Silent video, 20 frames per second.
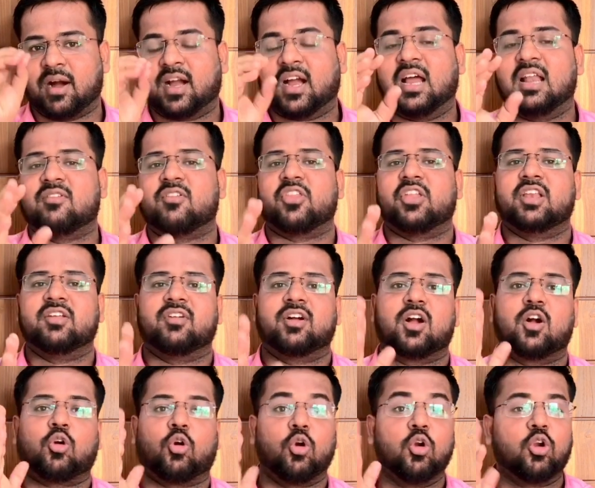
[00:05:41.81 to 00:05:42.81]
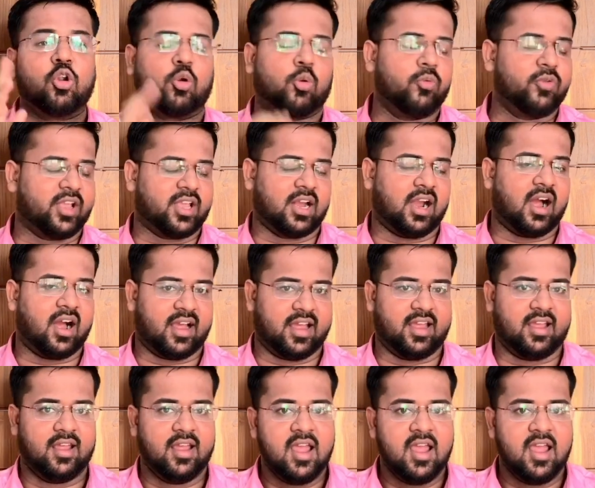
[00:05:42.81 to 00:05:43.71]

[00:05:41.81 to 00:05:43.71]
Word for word: மக்களை வந்துட்டு இவங்க கொன்று குவிக்கிறாங்க